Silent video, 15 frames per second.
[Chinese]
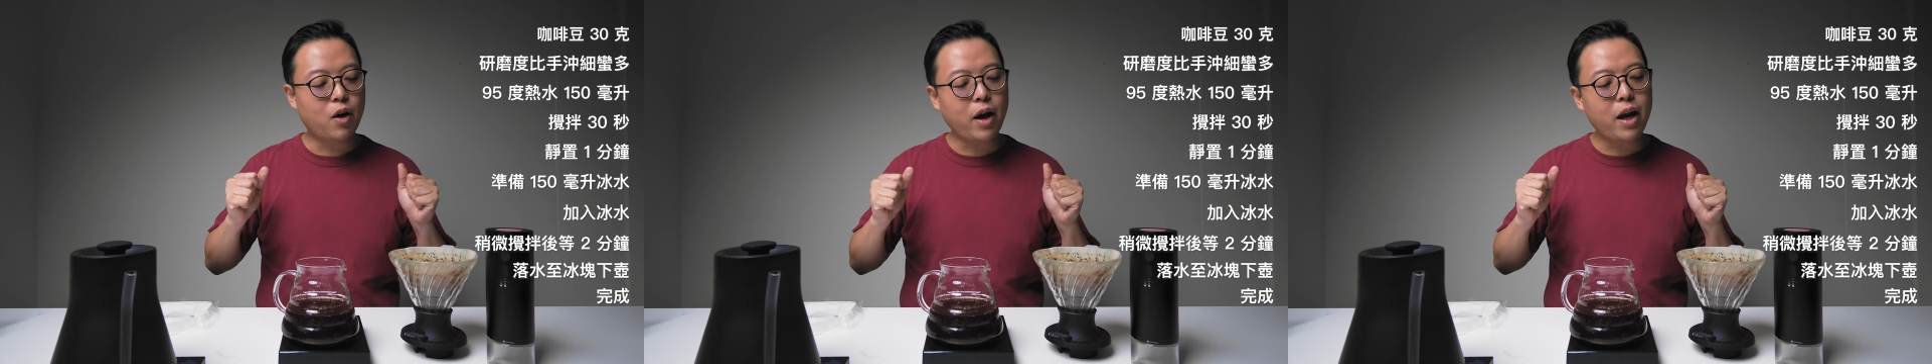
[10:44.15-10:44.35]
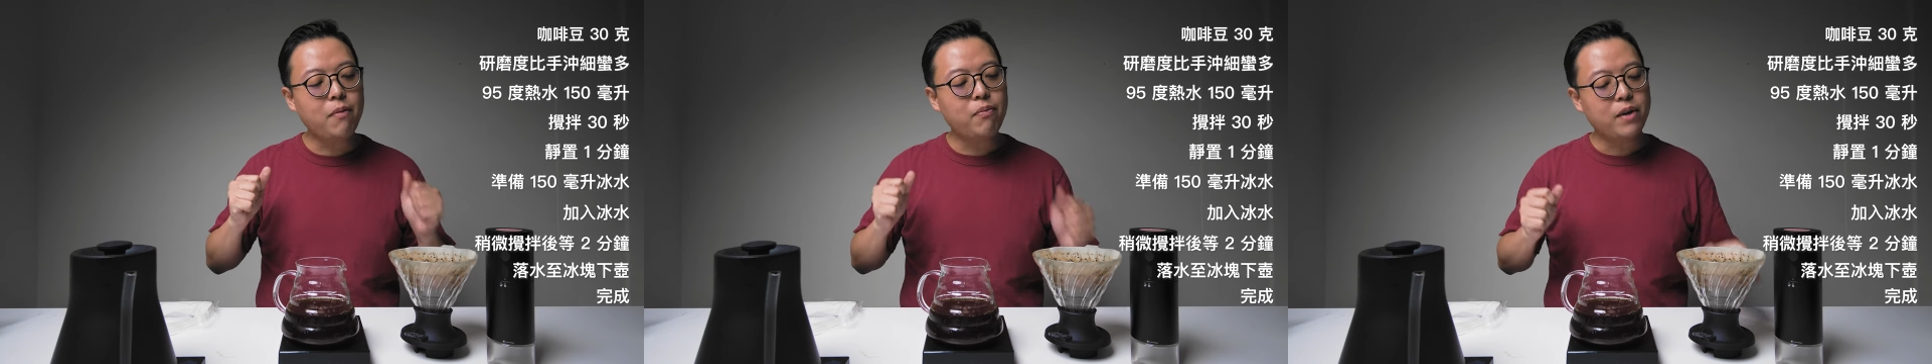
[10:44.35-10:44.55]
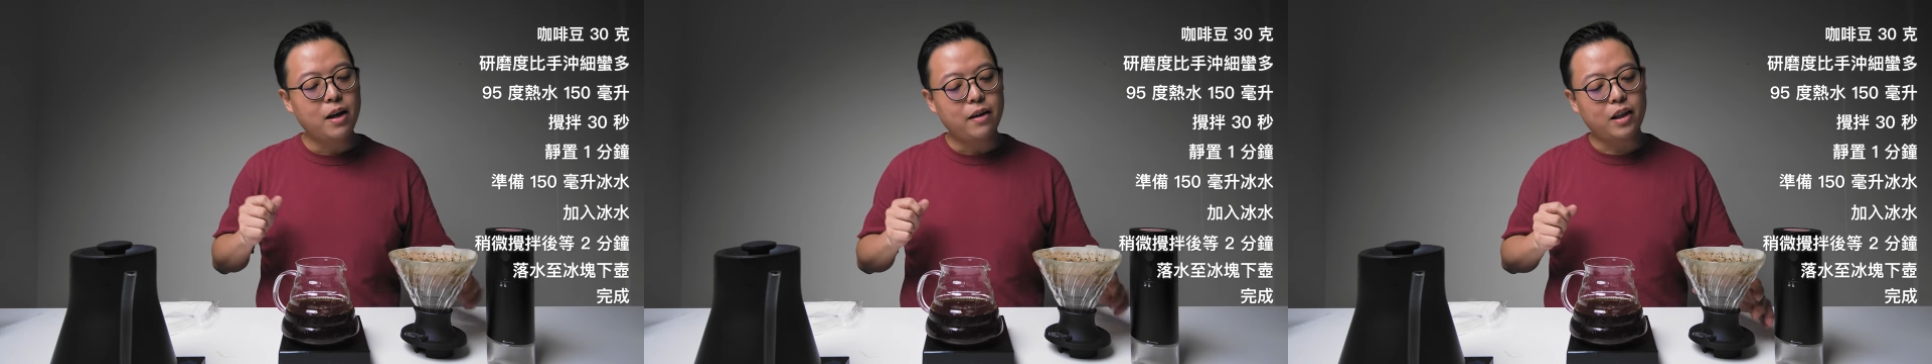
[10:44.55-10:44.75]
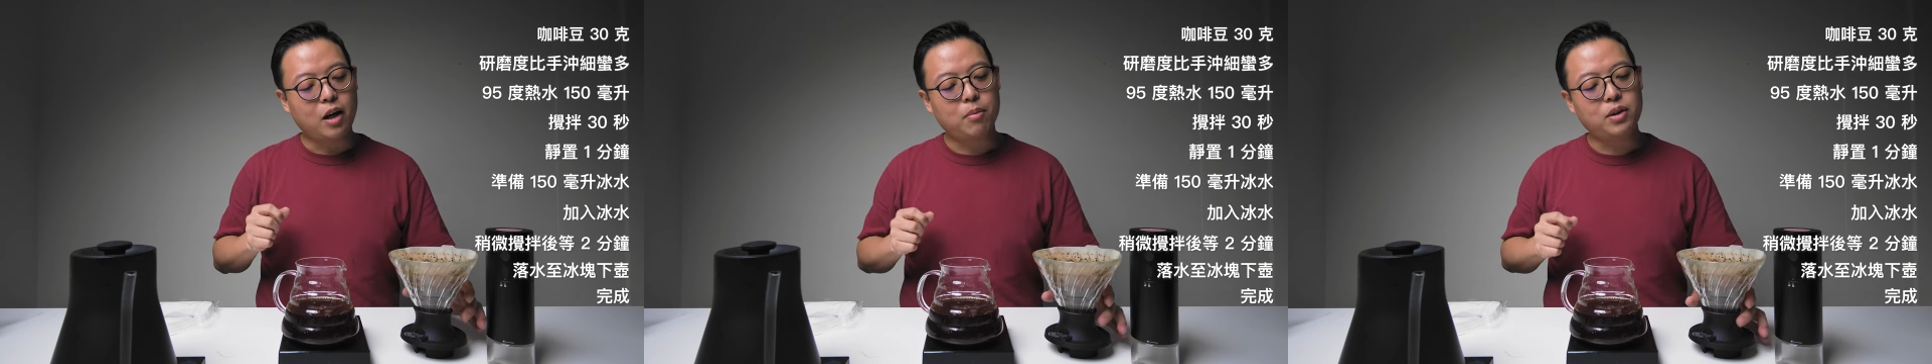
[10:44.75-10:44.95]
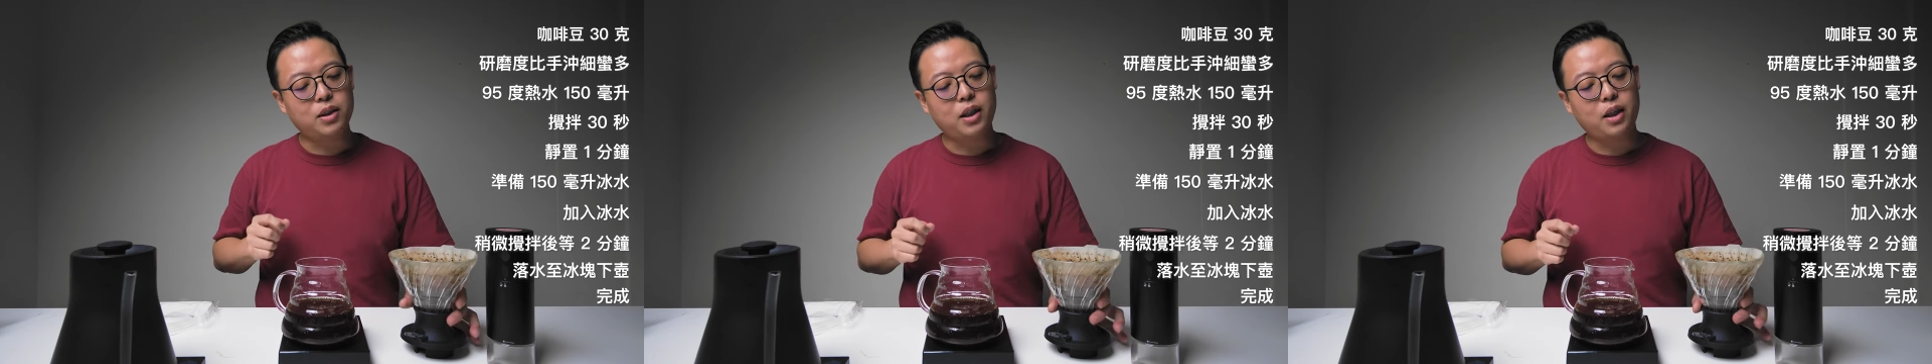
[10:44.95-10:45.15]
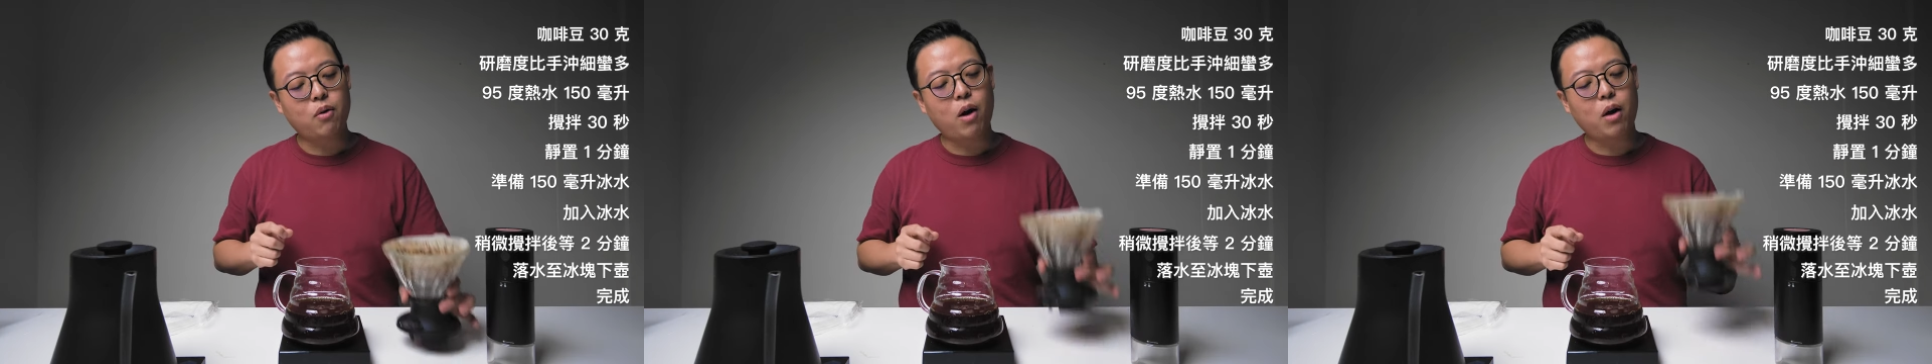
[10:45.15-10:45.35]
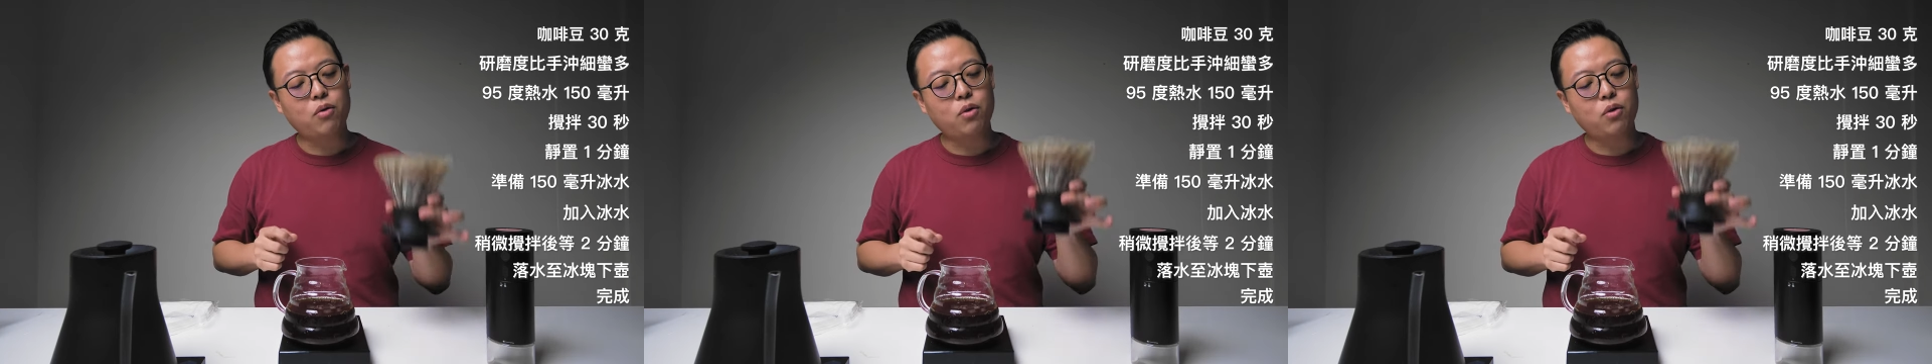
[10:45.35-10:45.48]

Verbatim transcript: OK， 那我们今天关